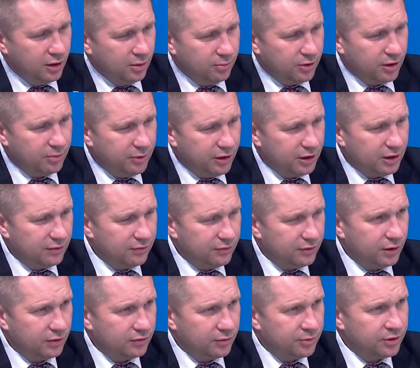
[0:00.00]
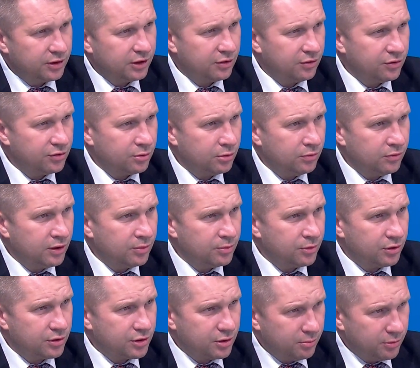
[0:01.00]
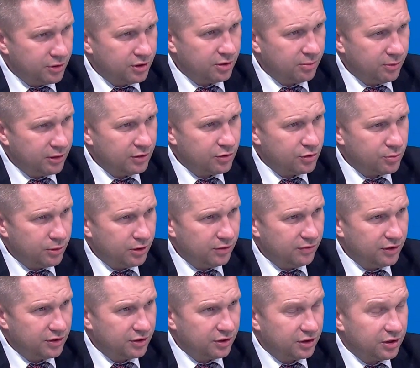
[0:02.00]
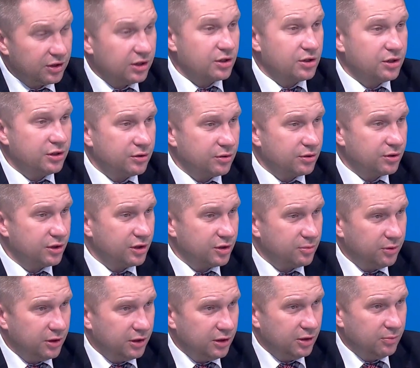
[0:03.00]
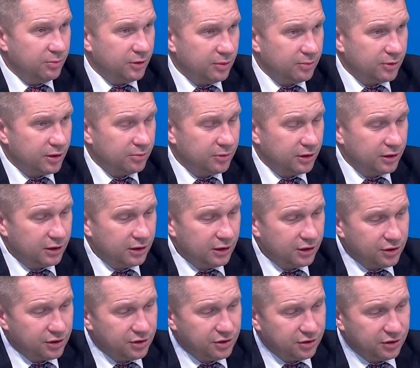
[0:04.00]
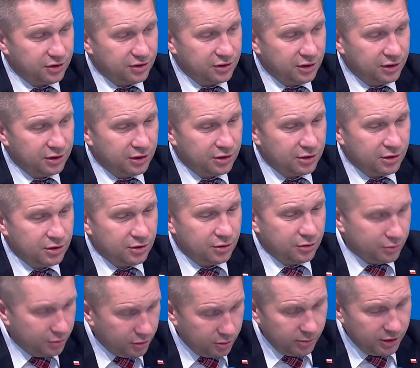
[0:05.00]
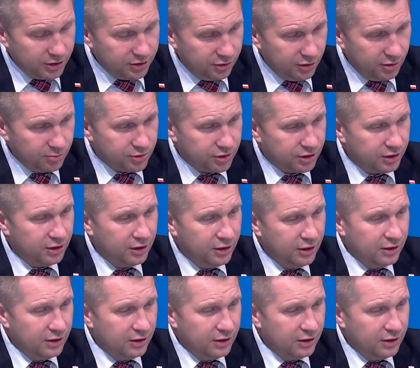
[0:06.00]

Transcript: Premierem w nowym zrekonstruowanym rządzie będzie Mateusz Morawiecki. Jeśli coś się zmieni, i pan premier Kaczyński stanie się rządu, to bardzo dobrze.